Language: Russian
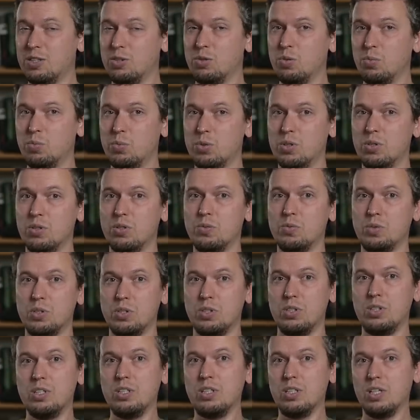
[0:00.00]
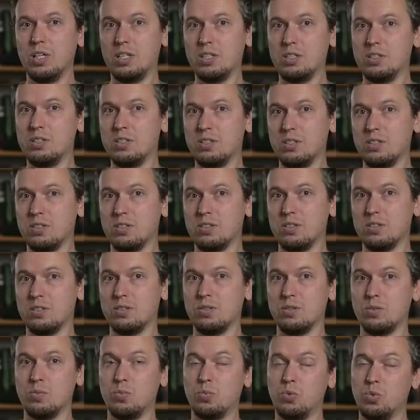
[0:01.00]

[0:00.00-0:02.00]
чтобы вот не дать э,